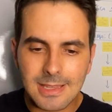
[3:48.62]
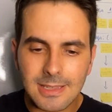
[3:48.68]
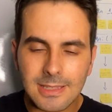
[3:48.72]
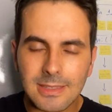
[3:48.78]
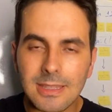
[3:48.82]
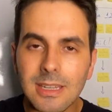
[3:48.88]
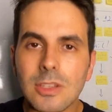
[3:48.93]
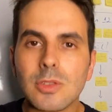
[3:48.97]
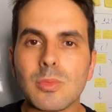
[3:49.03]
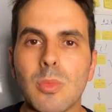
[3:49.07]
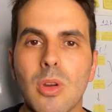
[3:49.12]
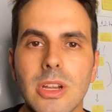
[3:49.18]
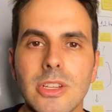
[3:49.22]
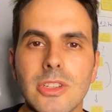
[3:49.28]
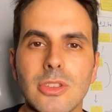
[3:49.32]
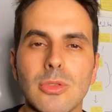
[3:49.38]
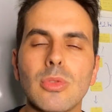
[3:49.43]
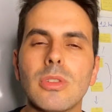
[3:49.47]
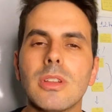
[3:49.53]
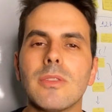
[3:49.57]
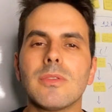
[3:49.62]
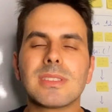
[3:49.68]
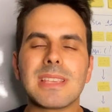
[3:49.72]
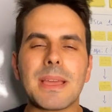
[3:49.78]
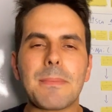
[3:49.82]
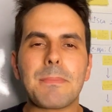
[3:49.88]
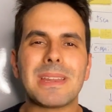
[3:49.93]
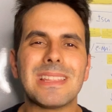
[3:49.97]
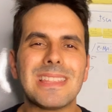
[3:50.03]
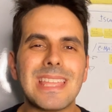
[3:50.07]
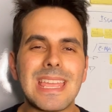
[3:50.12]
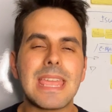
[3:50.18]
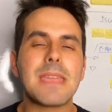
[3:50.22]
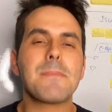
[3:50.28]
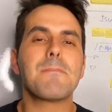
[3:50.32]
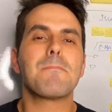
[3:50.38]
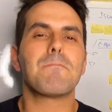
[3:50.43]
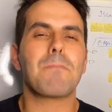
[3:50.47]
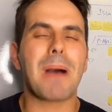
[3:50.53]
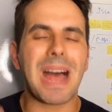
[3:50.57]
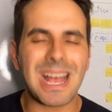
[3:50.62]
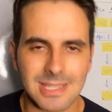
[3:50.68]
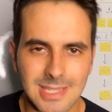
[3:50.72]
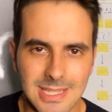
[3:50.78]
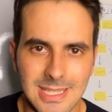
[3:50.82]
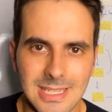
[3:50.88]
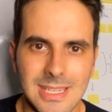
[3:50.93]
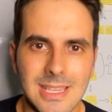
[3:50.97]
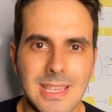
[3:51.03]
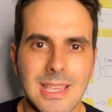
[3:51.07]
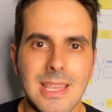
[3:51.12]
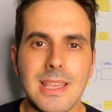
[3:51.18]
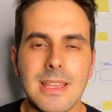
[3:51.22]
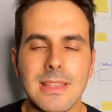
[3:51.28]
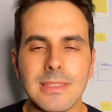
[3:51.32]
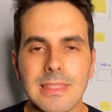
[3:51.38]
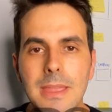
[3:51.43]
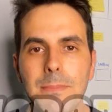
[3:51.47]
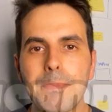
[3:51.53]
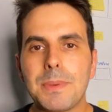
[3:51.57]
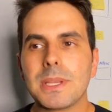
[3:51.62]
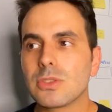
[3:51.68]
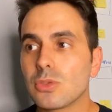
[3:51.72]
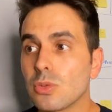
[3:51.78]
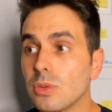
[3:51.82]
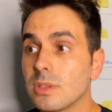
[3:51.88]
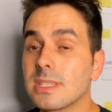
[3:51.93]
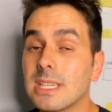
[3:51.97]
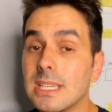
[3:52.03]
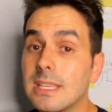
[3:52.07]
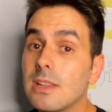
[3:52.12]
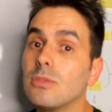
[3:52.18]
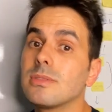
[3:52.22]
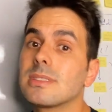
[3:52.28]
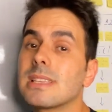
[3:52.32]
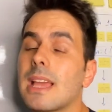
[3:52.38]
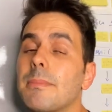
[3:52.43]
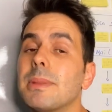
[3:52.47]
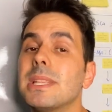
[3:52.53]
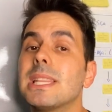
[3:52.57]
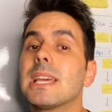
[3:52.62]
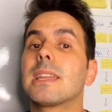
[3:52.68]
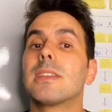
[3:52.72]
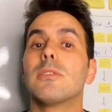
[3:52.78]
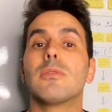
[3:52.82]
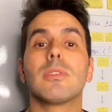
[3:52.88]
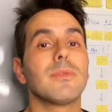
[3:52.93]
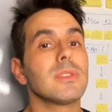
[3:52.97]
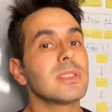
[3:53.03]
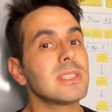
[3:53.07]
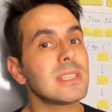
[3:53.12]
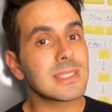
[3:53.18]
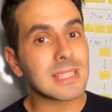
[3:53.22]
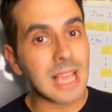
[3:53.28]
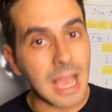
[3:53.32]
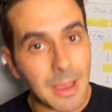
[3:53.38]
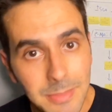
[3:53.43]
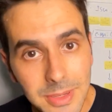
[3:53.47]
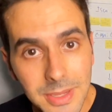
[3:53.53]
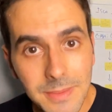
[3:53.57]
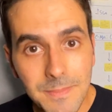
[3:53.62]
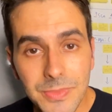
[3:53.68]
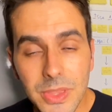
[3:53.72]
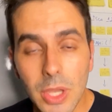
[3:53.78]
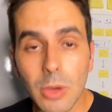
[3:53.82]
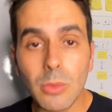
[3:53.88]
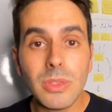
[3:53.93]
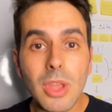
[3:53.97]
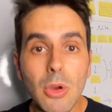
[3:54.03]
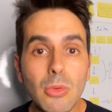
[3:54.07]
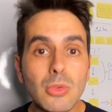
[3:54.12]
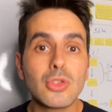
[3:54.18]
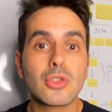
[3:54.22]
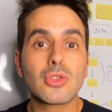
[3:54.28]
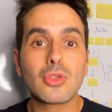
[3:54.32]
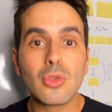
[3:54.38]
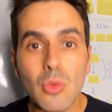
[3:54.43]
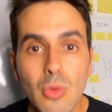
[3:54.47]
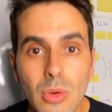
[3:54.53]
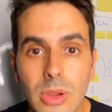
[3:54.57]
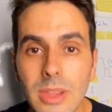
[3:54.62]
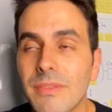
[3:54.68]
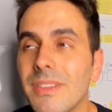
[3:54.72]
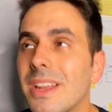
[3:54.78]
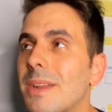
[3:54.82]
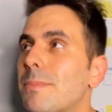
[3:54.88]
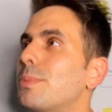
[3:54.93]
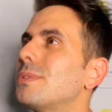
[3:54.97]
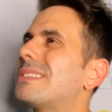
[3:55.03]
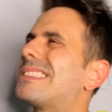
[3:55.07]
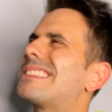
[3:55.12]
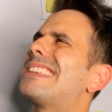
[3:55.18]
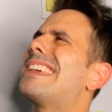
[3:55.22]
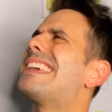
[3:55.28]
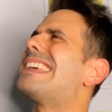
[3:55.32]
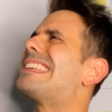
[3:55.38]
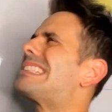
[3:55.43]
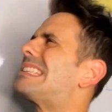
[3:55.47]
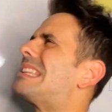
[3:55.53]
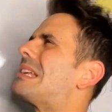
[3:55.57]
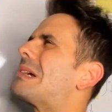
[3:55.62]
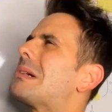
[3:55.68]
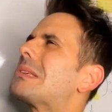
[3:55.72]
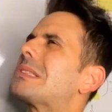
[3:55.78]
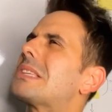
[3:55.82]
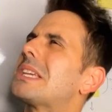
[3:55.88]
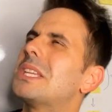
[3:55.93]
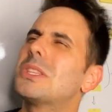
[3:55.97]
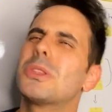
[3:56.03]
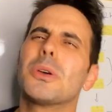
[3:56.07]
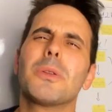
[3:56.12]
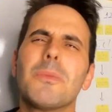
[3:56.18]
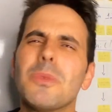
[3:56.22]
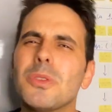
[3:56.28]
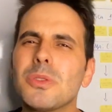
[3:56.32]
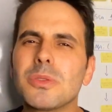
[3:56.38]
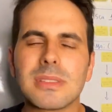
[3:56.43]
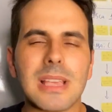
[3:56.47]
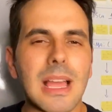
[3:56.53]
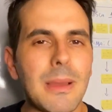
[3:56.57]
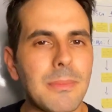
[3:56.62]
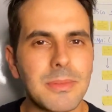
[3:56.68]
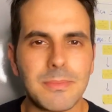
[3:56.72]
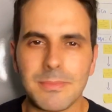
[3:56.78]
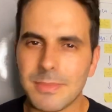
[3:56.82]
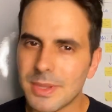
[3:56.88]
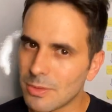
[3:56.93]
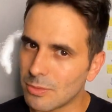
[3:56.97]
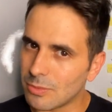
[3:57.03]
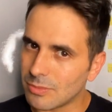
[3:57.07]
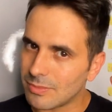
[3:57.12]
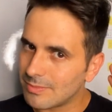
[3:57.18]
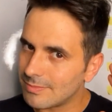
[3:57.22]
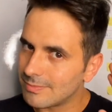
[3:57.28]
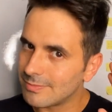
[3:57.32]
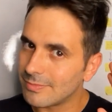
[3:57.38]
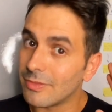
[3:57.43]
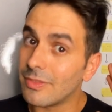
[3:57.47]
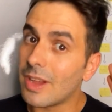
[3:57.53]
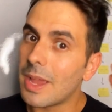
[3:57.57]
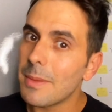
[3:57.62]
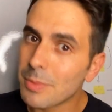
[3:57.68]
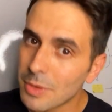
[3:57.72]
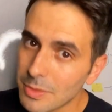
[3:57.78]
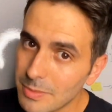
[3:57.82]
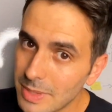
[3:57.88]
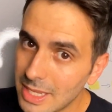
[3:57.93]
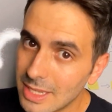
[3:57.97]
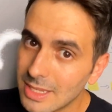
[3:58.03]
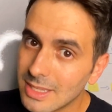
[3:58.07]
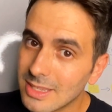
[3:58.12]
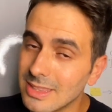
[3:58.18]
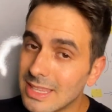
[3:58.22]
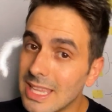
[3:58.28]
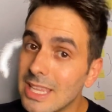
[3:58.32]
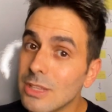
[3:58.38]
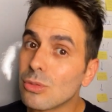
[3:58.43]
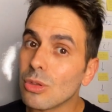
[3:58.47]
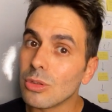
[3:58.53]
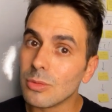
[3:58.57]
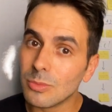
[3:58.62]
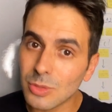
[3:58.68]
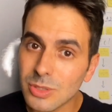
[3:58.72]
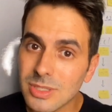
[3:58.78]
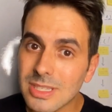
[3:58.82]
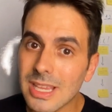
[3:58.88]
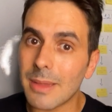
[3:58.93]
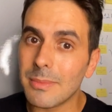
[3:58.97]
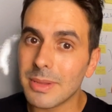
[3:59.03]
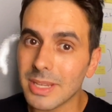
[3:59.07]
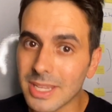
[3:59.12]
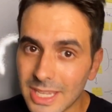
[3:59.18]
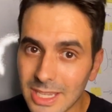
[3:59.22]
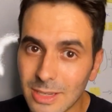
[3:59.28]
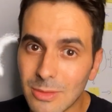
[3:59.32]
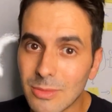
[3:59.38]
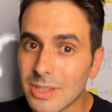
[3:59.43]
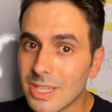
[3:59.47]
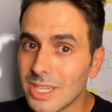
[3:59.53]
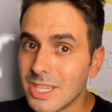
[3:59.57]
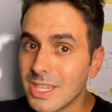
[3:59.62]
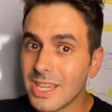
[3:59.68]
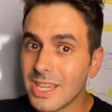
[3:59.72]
transborde. Tudo que você aprender, repasse. Tem pessoas que não sabem daquilo que você sabe. Então não julgue, fala, putz, esse negócio aqui todo mundo sabe. Meu, vai por mim. Nem todo mundo sabe aquilo que,